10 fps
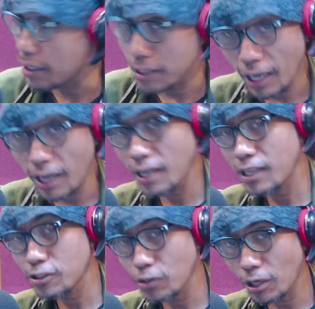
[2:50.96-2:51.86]
nah
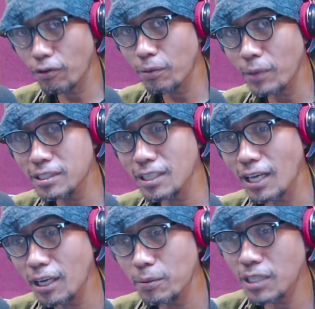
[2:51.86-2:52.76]
soal informasi
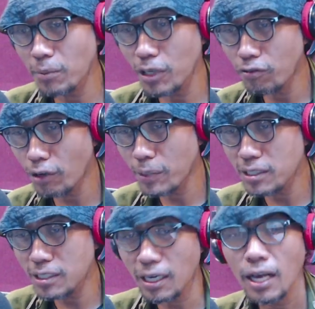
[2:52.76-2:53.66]
Anda bisa
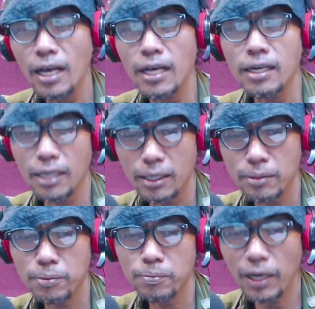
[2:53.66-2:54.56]
menginformasikan nah
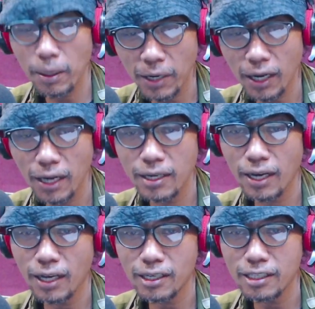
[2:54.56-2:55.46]
bagaimana
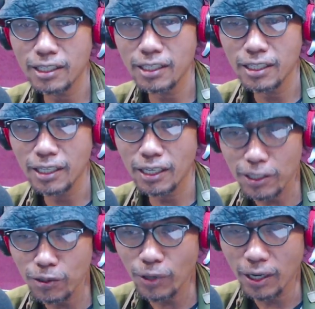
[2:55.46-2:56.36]
keadaan di
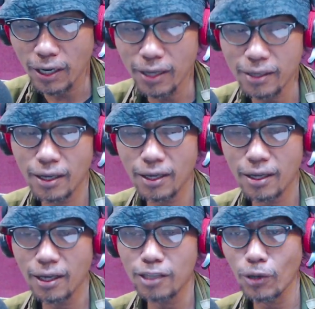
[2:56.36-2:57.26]
lingkungan
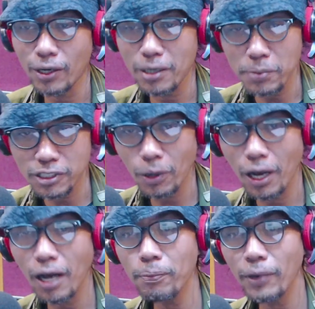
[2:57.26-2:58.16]
Anda atau ada peristiwa
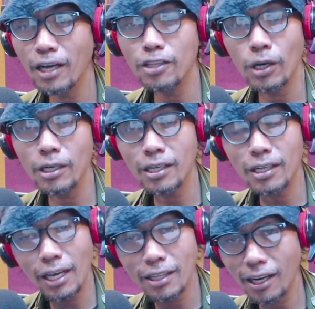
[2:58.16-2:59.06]
apa atau ada
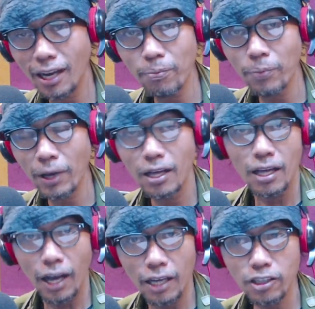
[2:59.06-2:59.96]
kegiatan apa
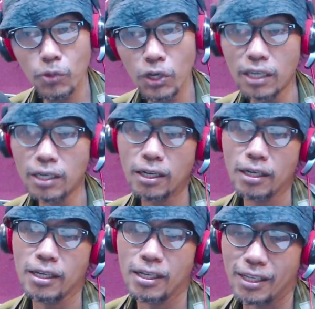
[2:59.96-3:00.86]
atau mungkin
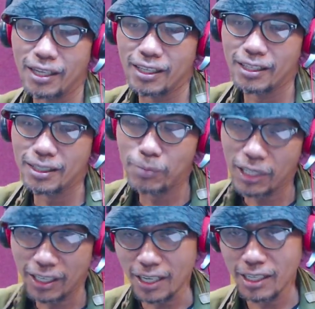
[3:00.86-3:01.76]

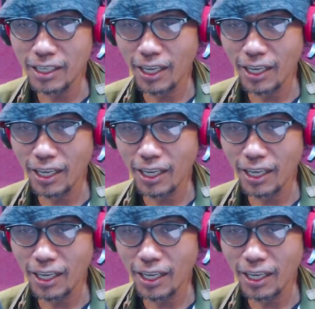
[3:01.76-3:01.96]
berkenaan dengan